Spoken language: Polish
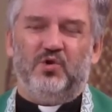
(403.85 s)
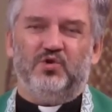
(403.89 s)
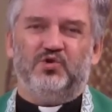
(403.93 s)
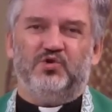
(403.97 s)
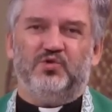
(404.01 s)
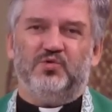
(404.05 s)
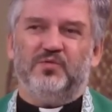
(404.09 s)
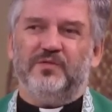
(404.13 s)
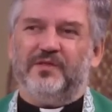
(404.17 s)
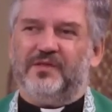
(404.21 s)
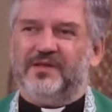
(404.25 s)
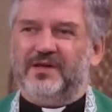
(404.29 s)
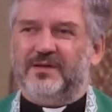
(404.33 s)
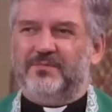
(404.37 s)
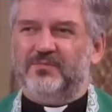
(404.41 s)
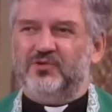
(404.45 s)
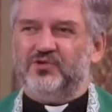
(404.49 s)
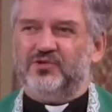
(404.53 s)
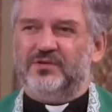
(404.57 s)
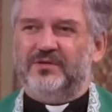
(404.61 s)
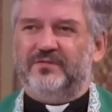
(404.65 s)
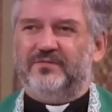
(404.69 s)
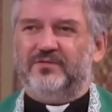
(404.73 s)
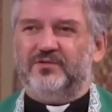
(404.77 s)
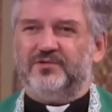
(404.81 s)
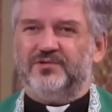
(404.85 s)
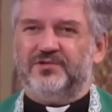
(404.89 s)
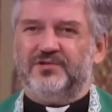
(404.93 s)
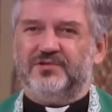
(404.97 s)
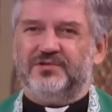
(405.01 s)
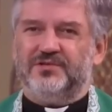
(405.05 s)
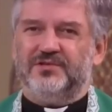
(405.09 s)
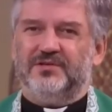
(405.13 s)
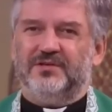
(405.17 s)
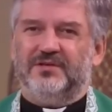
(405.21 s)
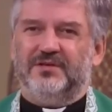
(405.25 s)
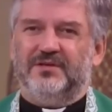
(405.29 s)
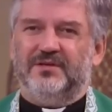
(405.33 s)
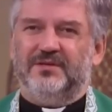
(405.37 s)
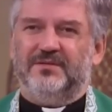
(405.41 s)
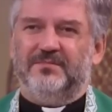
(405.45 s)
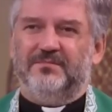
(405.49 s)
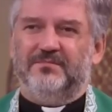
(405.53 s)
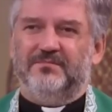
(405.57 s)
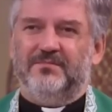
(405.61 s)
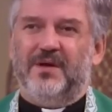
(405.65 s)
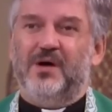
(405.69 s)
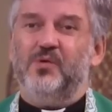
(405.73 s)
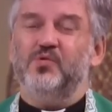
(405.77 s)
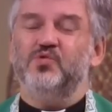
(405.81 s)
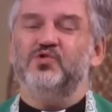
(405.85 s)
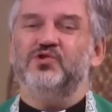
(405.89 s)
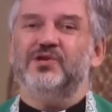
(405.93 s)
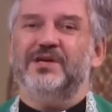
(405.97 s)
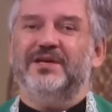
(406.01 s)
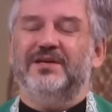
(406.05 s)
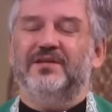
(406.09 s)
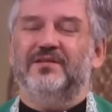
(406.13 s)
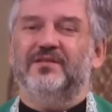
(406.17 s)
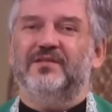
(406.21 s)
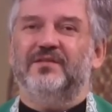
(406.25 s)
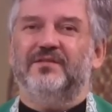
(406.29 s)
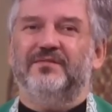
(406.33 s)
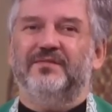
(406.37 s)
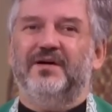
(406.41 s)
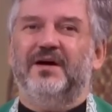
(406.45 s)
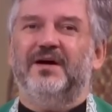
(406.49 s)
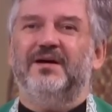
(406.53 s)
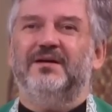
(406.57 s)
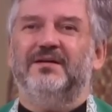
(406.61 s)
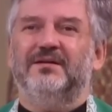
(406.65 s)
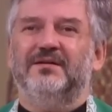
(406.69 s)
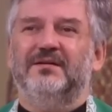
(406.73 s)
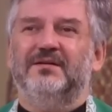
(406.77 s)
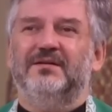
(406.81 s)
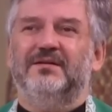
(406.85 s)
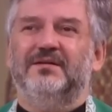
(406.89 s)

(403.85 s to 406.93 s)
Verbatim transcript: odrzuca możliwość e, małżeństwa,